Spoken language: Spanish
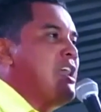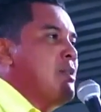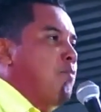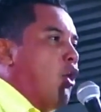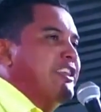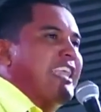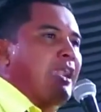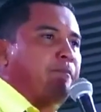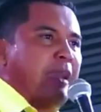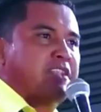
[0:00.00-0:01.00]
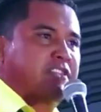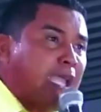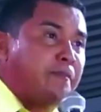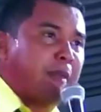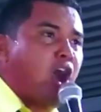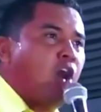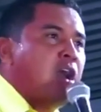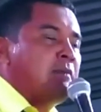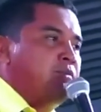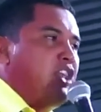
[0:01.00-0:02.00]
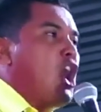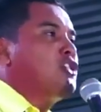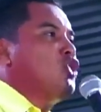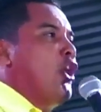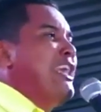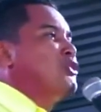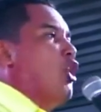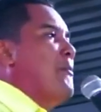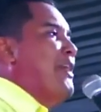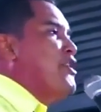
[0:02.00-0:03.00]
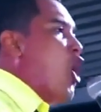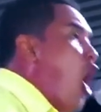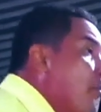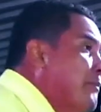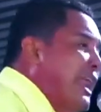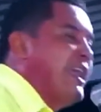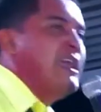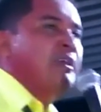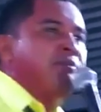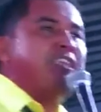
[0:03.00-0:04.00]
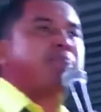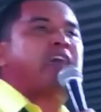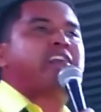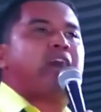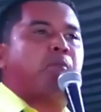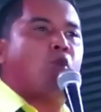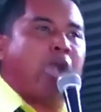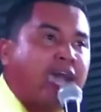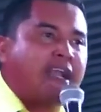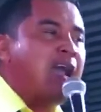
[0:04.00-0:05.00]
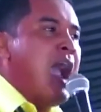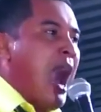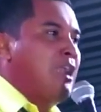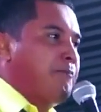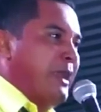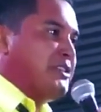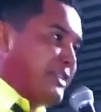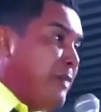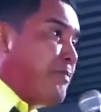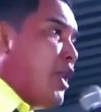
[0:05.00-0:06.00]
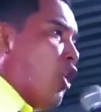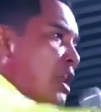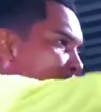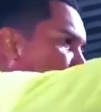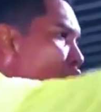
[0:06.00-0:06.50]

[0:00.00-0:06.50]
Porque al principio Dios no hizo medio hombre ni media mujer. Al principio Dios